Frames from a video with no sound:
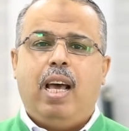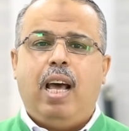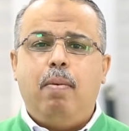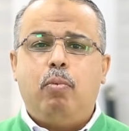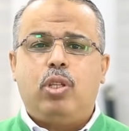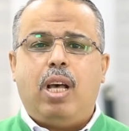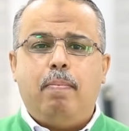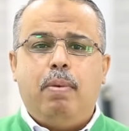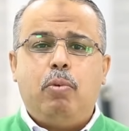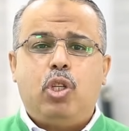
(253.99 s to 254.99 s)

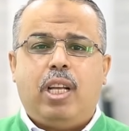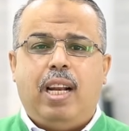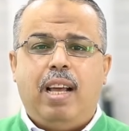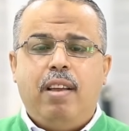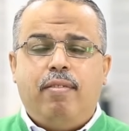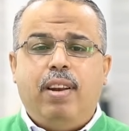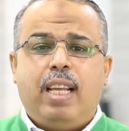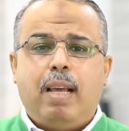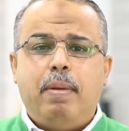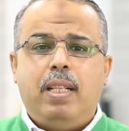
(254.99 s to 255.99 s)
المصاب بمشكله في
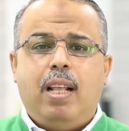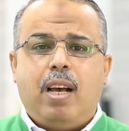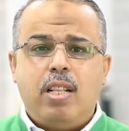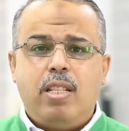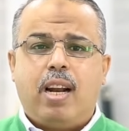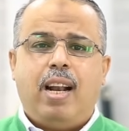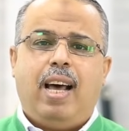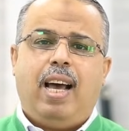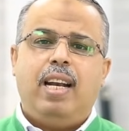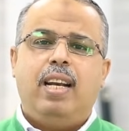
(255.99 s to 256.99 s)
الكبد لا قدر الله
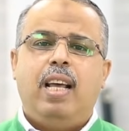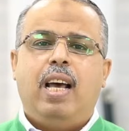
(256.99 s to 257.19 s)
عن